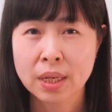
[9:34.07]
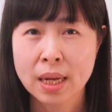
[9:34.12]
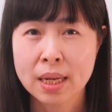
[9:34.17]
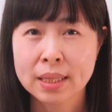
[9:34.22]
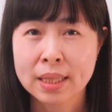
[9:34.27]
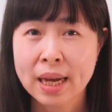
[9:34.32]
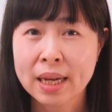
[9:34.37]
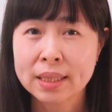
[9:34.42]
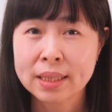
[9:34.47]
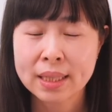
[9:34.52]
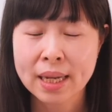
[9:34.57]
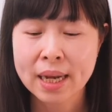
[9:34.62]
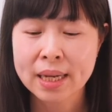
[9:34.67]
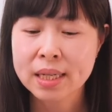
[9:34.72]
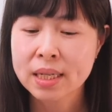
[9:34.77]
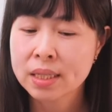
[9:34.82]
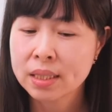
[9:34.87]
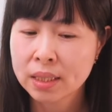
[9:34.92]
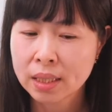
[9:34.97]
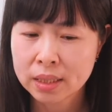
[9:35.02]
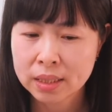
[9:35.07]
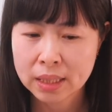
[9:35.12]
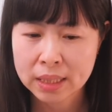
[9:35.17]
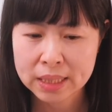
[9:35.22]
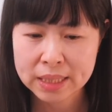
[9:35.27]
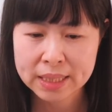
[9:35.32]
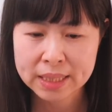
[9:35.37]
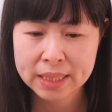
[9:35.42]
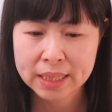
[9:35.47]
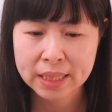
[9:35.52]
他在意人
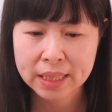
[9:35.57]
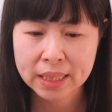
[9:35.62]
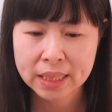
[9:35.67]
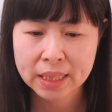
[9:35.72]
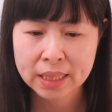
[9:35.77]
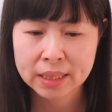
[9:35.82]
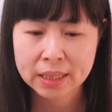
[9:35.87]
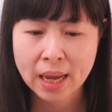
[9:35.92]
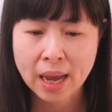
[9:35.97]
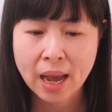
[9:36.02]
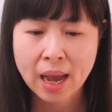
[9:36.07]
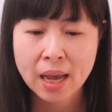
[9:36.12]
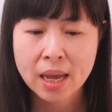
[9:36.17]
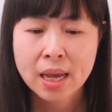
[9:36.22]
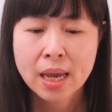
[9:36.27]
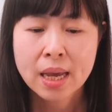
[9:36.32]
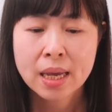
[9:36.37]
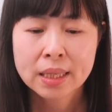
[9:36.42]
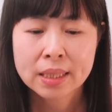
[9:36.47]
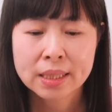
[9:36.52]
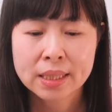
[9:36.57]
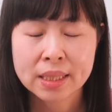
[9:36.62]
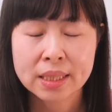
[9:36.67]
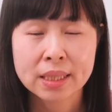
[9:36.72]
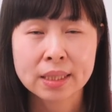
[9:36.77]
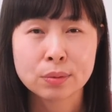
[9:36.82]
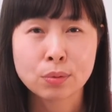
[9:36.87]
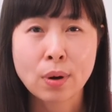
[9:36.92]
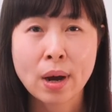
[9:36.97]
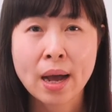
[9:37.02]
的心，他
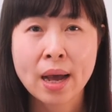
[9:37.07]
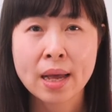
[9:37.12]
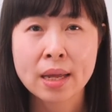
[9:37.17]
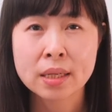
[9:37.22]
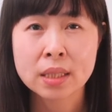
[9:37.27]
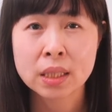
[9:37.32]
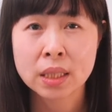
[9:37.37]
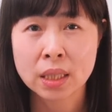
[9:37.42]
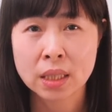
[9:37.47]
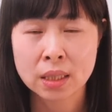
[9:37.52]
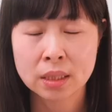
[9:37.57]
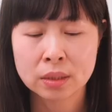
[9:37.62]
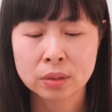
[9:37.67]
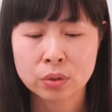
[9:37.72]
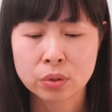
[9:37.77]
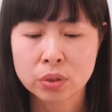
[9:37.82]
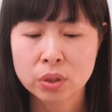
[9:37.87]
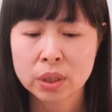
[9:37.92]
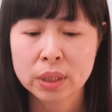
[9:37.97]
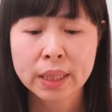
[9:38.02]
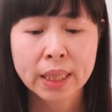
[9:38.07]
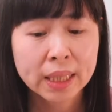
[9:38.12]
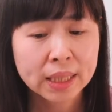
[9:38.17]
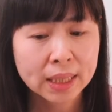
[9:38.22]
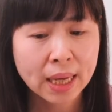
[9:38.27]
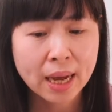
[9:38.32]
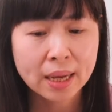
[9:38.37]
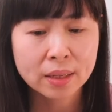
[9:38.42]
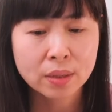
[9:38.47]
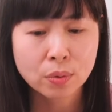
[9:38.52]
喜欢人就是
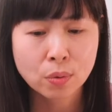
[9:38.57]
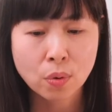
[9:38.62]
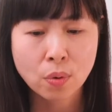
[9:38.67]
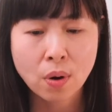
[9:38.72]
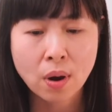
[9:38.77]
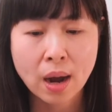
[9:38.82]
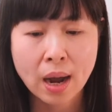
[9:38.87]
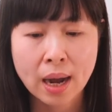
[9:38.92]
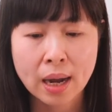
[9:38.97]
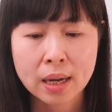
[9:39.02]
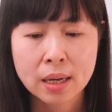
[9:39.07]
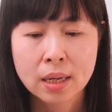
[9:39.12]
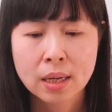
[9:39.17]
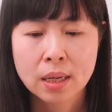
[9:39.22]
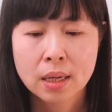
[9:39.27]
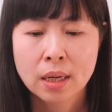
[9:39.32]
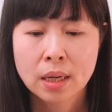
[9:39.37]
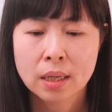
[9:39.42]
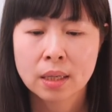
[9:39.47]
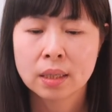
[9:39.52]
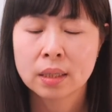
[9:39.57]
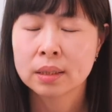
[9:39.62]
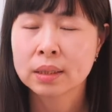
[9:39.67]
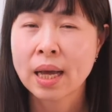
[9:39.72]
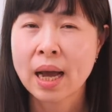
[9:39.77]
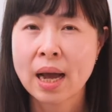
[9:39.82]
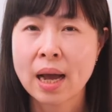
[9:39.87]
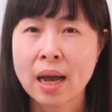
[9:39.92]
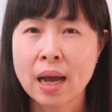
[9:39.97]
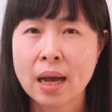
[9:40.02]
听他的话，呃，
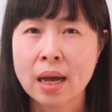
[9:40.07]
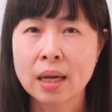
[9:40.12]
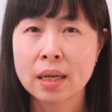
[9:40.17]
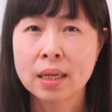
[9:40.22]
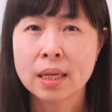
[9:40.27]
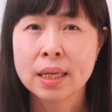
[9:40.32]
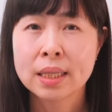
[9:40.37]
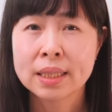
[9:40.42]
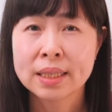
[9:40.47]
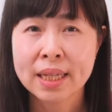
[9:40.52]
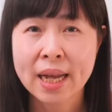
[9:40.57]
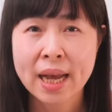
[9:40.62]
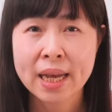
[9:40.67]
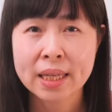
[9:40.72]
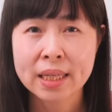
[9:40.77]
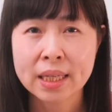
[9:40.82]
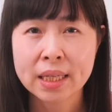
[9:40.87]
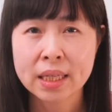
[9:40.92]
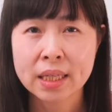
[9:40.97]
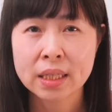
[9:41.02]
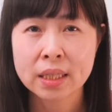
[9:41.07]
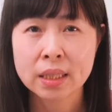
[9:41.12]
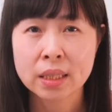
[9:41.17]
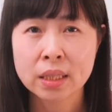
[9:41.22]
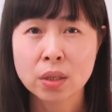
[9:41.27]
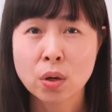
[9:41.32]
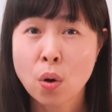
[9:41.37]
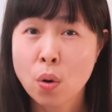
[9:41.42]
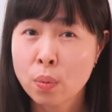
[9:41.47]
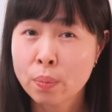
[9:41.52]
他在
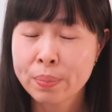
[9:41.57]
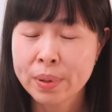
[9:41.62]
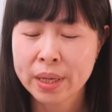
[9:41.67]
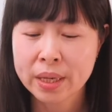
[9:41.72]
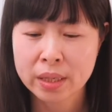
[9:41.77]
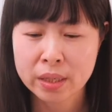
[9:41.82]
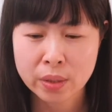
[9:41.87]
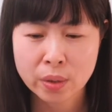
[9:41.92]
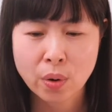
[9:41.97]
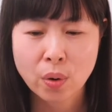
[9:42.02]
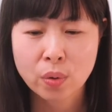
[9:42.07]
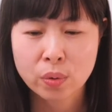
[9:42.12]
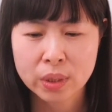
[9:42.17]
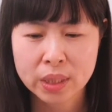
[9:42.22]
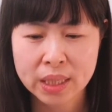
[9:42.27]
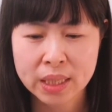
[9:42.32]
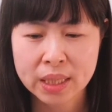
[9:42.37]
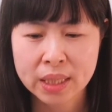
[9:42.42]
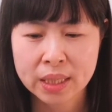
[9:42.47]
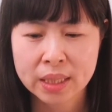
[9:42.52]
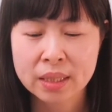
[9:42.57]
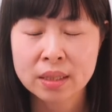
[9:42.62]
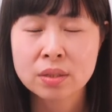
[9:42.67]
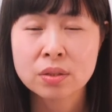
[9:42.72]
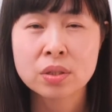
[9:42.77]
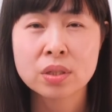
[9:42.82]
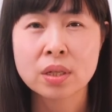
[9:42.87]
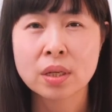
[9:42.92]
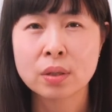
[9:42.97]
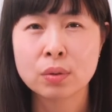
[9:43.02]
意公平公义，更
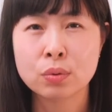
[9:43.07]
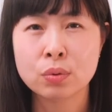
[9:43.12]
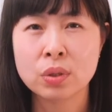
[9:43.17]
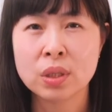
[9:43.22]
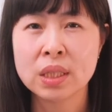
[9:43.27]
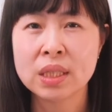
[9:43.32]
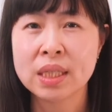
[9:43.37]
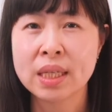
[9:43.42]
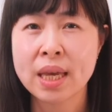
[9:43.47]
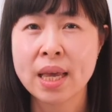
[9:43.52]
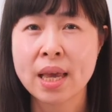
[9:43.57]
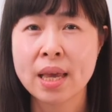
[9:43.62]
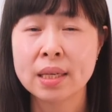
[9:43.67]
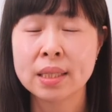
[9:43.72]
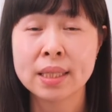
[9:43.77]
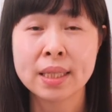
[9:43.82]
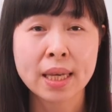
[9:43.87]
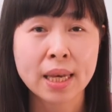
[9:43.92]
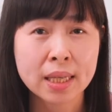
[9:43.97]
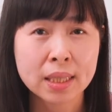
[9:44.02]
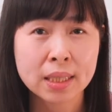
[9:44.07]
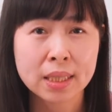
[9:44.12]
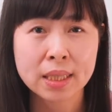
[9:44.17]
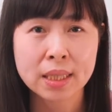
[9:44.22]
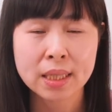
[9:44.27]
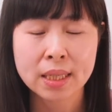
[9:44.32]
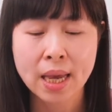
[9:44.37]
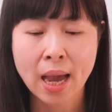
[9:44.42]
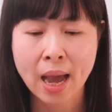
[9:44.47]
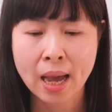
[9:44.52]
胜于一些献
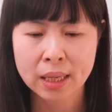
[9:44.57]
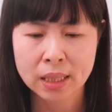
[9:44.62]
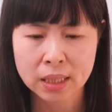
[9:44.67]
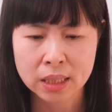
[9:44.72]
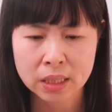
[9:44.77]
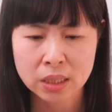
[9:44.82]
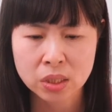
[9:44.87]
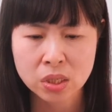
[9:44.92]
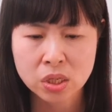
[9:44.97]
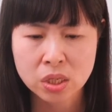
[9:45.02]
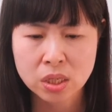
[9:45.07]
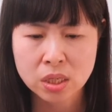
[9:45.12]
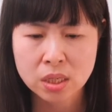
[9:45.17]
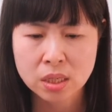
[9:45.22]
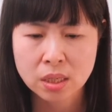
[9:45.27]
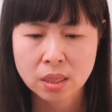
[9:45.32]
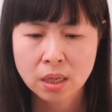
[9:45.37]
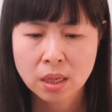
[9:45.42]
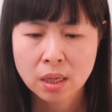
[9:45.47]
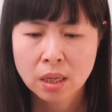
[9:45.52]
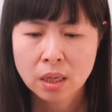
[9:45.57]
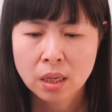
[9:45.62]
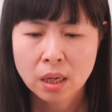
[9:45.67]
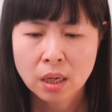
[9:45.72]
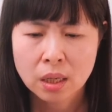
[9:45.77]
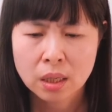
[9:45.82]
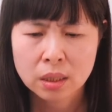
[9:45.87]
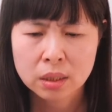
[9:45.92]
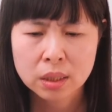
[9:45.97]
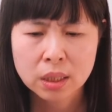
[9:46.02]
祭呀仪式。
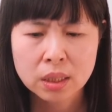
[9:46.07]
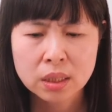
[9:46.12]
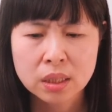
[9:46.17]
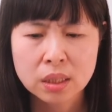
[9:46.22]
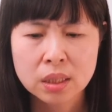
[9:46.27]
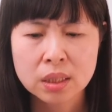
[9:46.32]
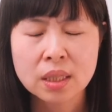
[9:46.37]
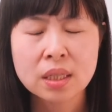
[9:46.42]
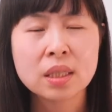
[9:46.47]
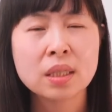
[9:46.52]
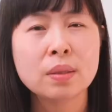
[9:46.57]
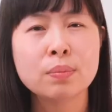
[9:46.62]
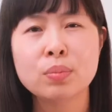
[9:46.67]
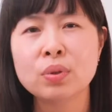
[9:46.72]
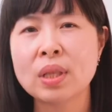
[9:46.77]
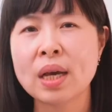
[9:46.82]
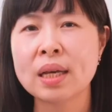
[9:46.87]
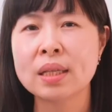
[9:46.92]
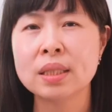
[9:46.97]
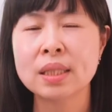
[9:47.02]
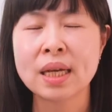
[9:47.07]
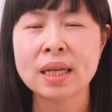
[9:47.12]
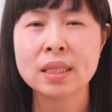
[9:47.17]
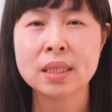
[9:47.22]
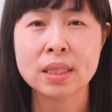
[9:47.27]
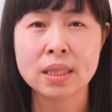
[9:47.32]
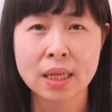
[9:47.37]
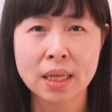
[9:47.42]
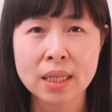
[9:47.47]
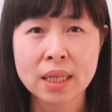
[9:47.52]
呃，其实圣经不单在
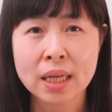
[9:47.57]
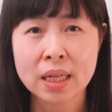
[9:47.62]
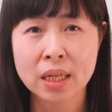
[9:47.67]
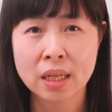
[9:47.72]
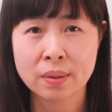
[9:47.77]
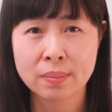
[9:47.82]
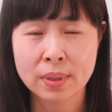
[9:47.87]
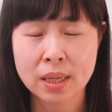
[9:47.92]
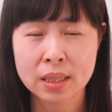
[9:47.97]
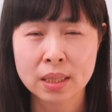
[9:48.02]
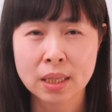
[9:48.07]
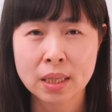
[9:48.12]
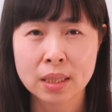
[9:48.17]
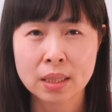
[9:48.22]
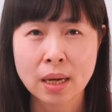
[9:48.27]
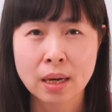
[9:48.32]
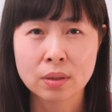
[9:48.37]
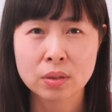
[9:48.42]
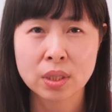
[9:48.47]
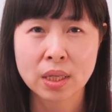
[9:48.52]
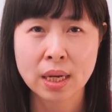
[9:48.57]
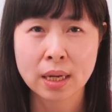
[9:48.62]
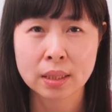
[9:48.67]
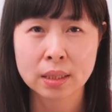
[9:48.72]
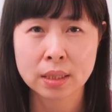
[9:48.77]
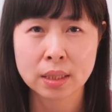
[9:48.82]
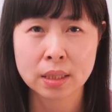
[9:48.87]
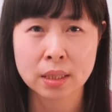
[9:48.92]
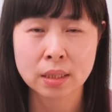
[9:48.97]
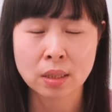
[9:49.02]
箴言里面提到这
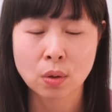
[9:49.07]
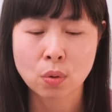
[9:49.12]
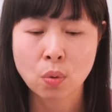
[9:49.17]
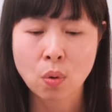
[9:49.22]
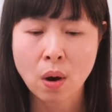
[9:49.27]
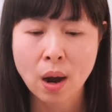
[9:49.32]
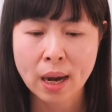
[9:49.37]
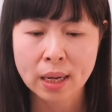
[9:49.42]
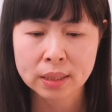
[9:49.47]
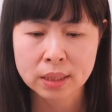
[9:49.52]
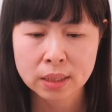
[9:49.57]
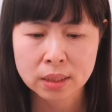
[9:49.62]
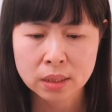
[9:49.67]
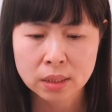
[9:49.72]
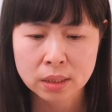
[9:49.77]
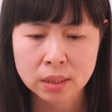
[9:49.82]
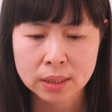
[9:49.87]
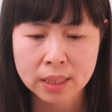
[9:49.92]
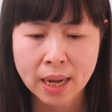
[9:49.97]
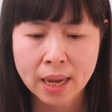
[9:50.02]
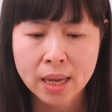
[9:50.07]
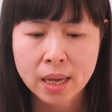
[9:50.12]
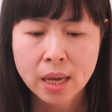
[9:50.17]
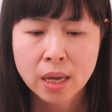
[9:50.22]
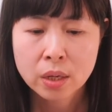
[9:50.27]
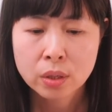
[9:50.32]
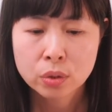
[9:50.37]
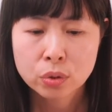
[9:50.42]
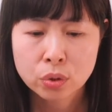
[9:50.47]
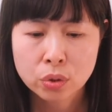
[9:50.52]
样子的话，其实在
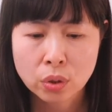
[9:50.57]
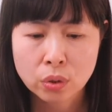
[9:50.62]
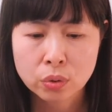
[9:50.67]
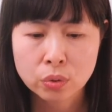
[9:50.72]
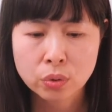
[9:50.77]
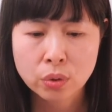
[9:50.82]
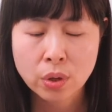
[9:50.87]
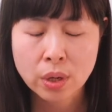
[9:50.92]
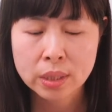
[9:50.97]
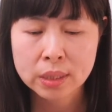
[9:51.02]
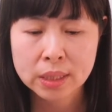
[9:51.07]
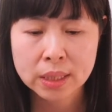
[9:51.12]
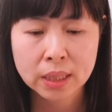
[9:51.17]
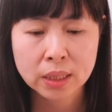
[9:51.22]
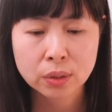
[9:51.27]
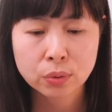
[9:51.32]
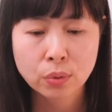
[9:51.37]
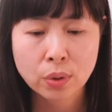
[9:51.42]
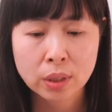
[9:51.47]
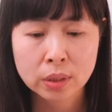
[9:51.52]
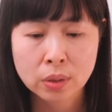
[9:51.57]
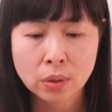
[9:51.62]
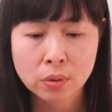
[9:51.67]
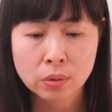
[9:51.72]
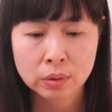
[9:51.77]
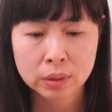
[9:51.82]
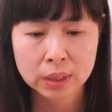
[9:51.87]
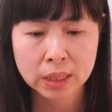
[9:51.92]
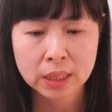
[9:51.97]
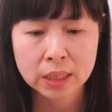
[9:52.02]
旧约、新约都
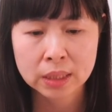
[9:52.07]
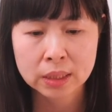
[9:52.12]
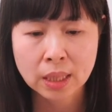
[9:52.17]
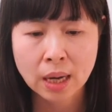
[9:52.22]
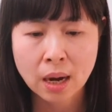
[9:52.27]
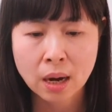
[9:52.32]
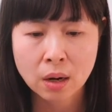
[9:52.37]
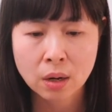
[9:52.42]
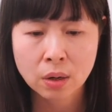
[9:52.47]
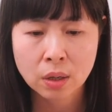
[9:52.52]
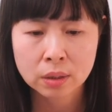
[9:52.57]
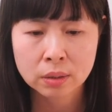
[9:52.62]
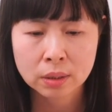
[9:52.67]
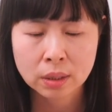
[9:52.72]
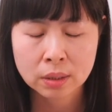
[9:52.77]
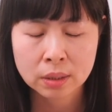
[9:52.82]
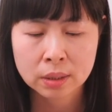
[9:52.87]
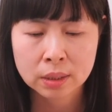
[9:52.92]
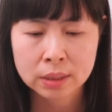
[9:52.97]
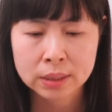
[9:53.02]
有提到。呃，